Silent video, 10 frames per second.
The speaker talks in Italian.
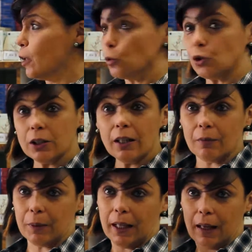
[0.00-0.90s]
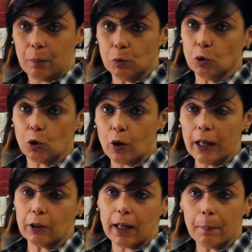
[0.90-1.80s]
rossa, perché era appunto
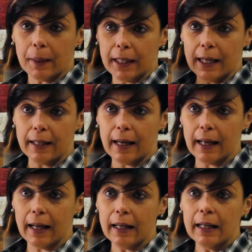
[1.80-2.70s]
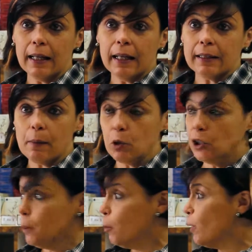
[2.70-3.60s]
crollato il campanile della, del
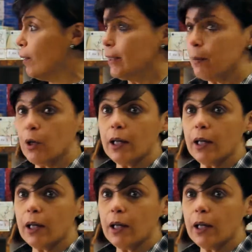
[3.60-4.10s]
municipio qui davanti al mio